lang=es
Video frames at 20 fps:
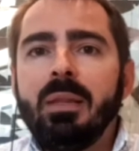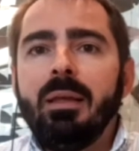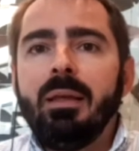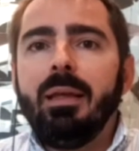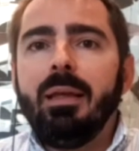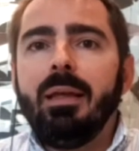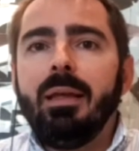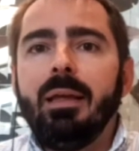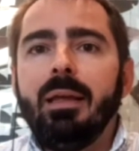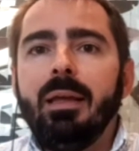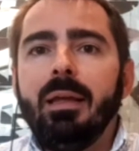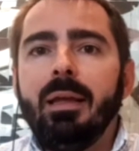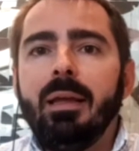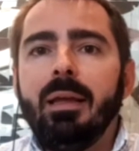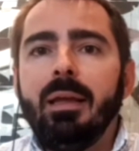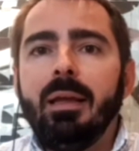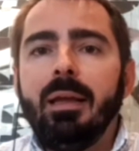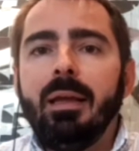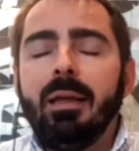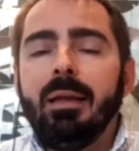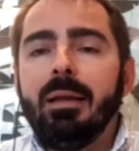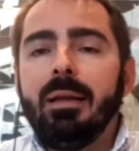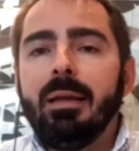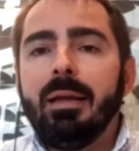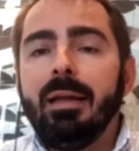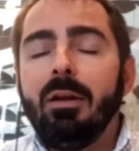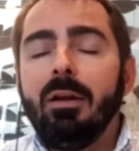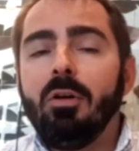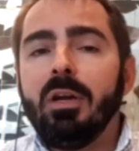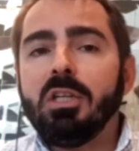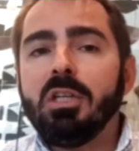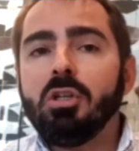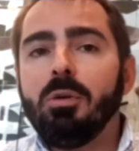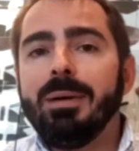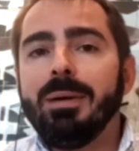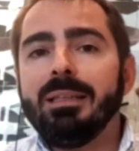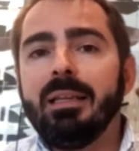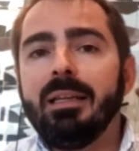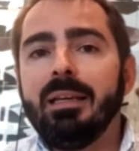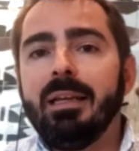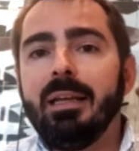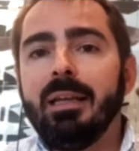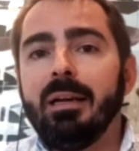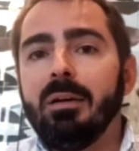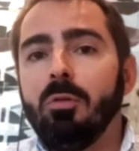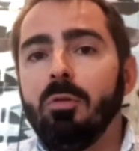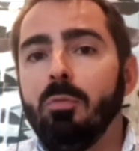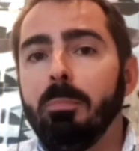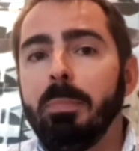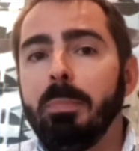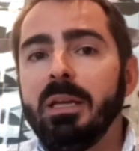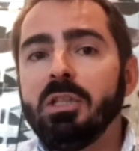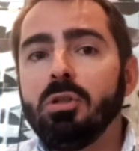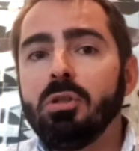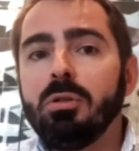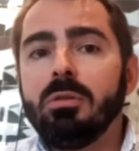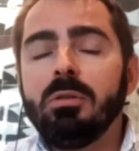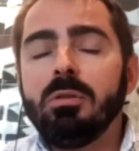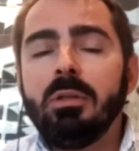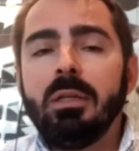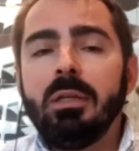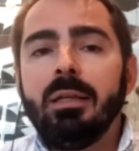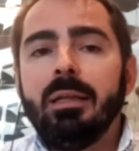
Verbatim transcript: Eh, creo que eso va a tener un peso